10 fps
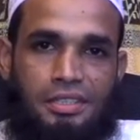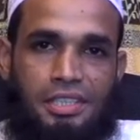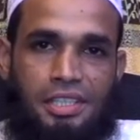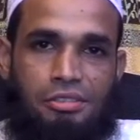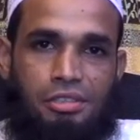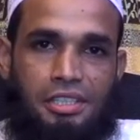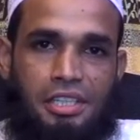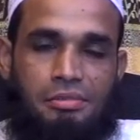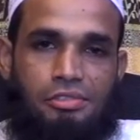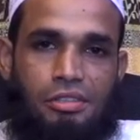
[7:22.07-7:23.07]
যে রাসুলে
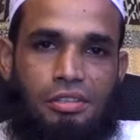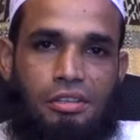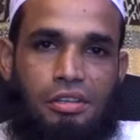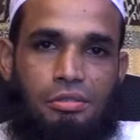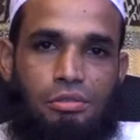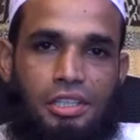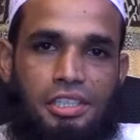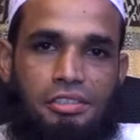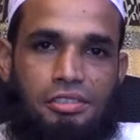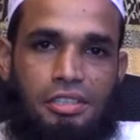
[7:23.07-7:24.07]
করিম সাল্লু
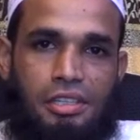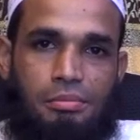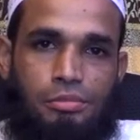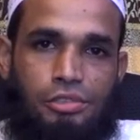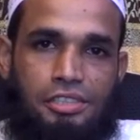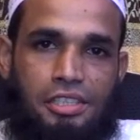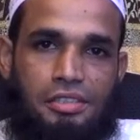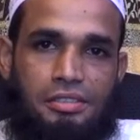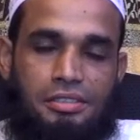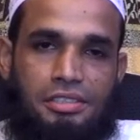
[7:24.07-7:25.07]
আলিহাসাল্লাম বলছেন
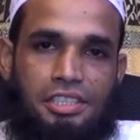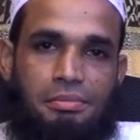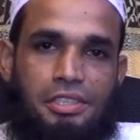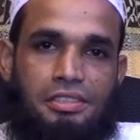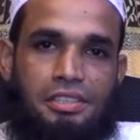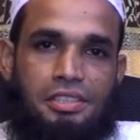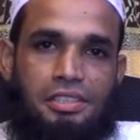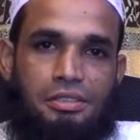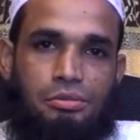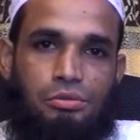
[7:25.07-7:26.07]
যে ব্যক্তি
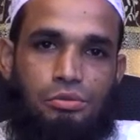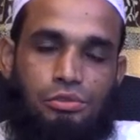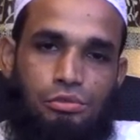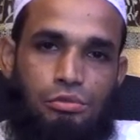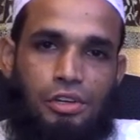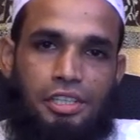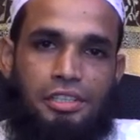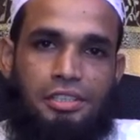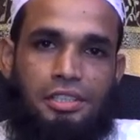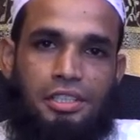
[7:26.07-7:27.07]
উজু করে
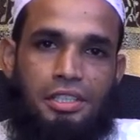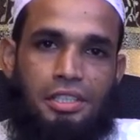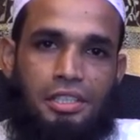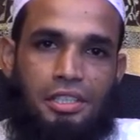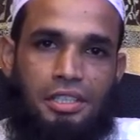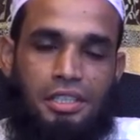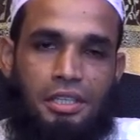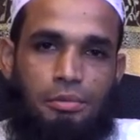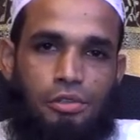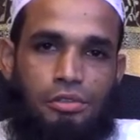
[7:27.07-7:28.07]

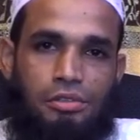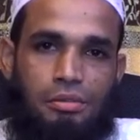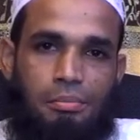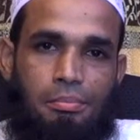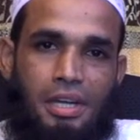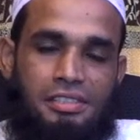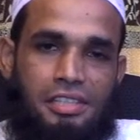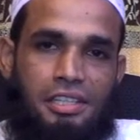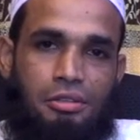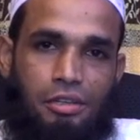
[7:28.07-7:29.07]
এবং
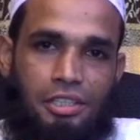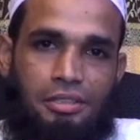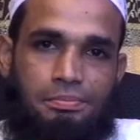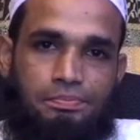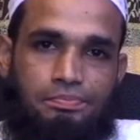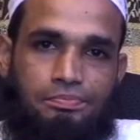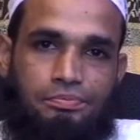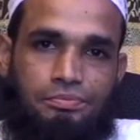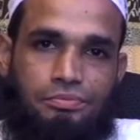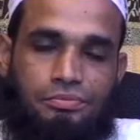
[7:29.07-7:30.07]
মাসেহ করে
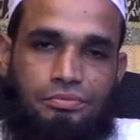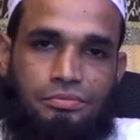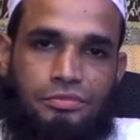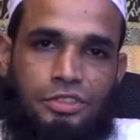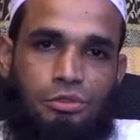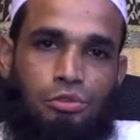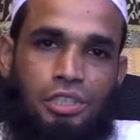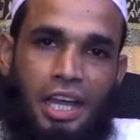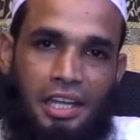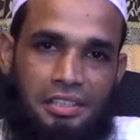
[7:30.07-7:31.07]
দুই
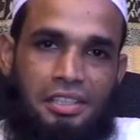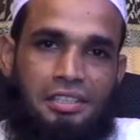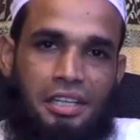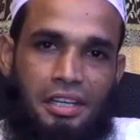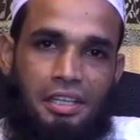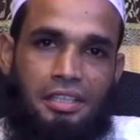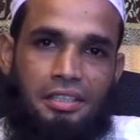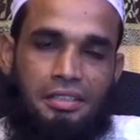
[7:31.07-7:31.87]
হাতের দ্বারায়